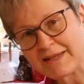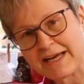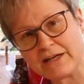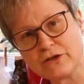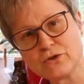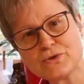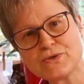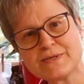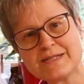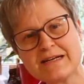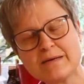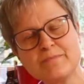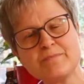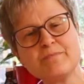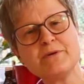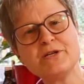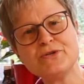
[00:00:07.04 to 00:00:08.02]
Hallo
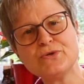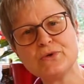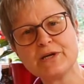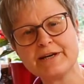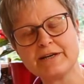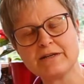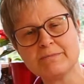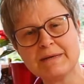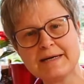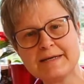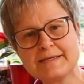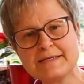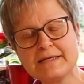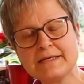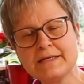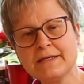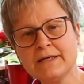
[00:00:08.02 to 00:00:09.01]
zusammen, bin die Ulrike
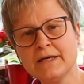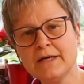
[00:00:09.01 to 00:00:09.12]
Meisel